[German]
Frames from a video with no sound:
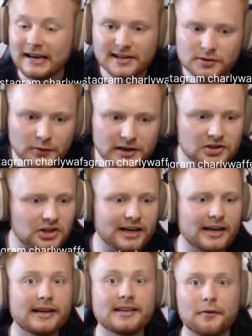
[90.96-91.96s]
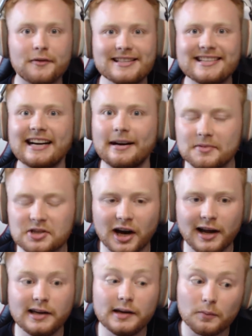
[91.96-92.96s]
Wie heißt UX Charlie eigentlich auf Instagram?
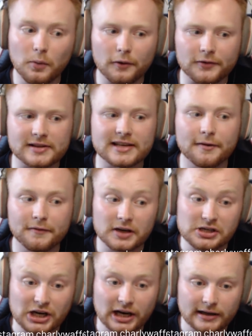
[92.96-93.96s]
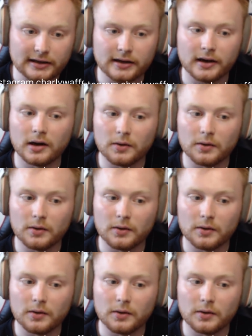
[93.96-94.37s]
Charlie Waffles. Einfach Charlie